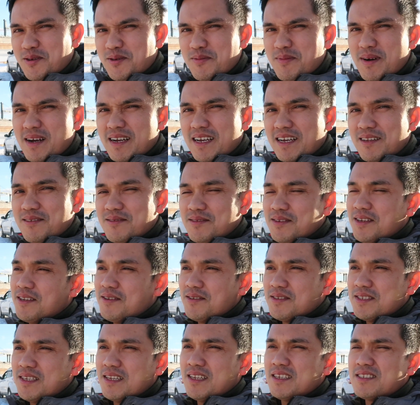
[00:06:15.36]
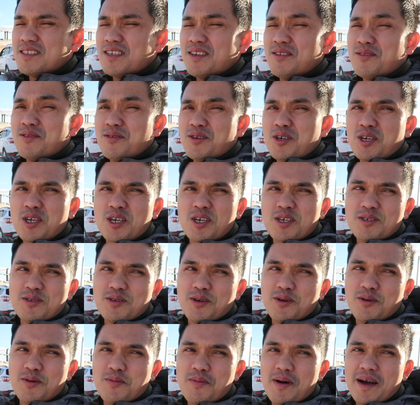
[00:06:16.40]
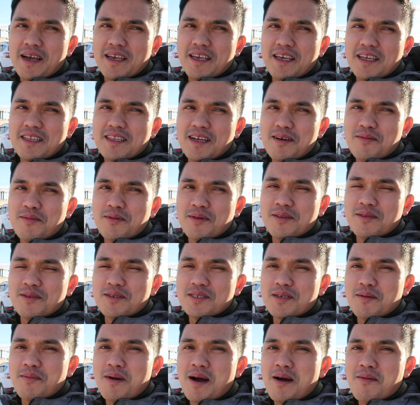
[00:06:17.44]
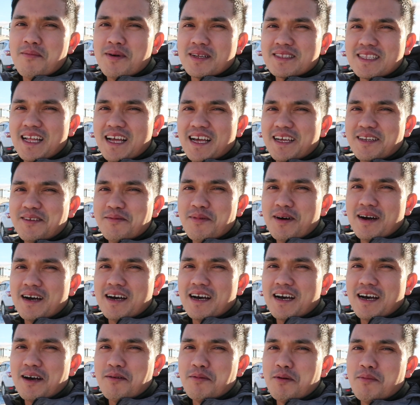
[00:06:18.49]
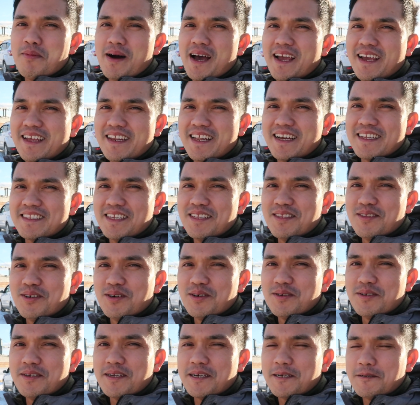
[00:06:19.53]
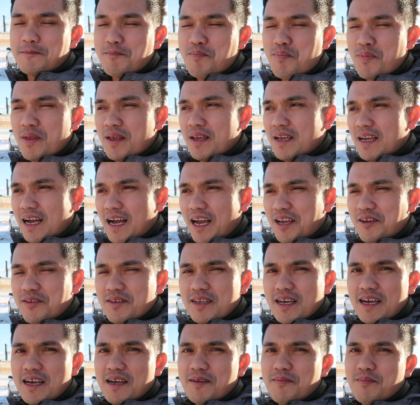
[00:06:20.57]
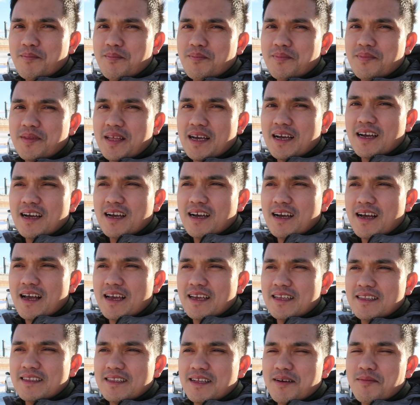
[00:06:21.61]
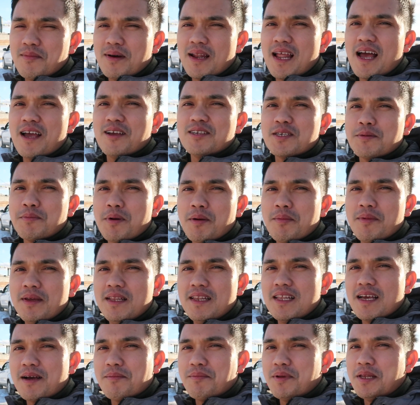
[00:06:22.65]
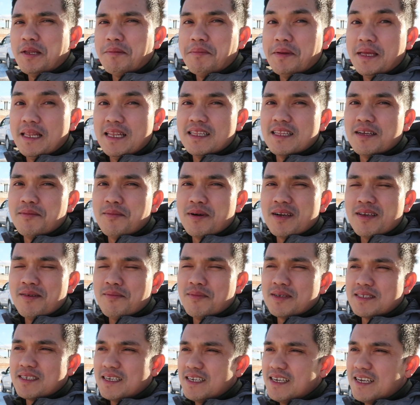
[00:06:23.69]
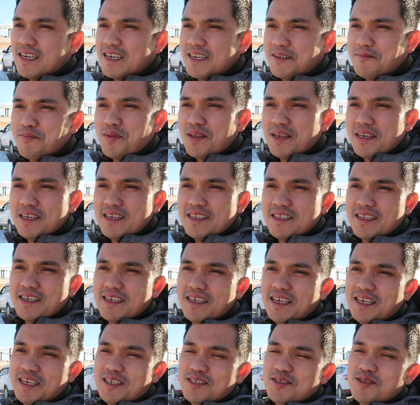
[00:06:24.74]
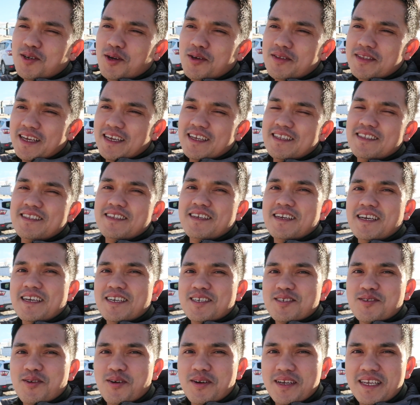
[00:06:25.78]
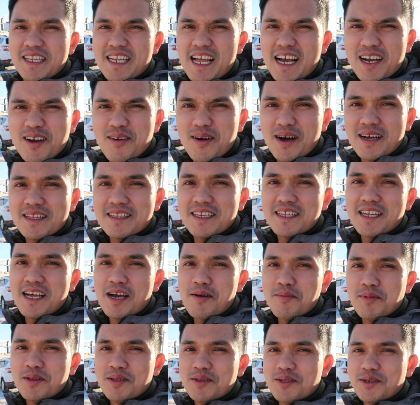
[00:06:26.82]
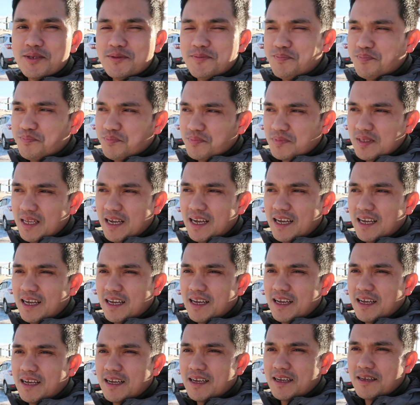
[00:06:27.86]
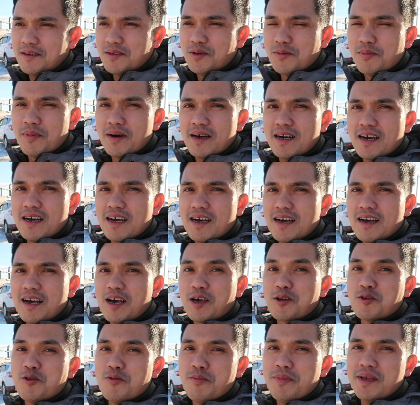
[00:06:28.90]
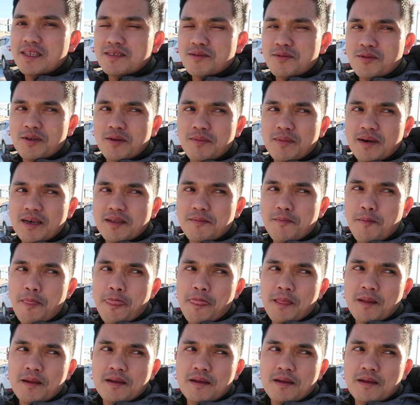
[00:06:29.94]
Gumaganon-ganon sila sa'yo. So, makikita mo rin doon sa mga mata ng mga kababayan natin doon na, ayun nga, na kahit na malayo sa pamilya, pinipilit na maging masaya, nag enjoy din. So, ang ginagawa din namin doon, na yung mga ka ko naman,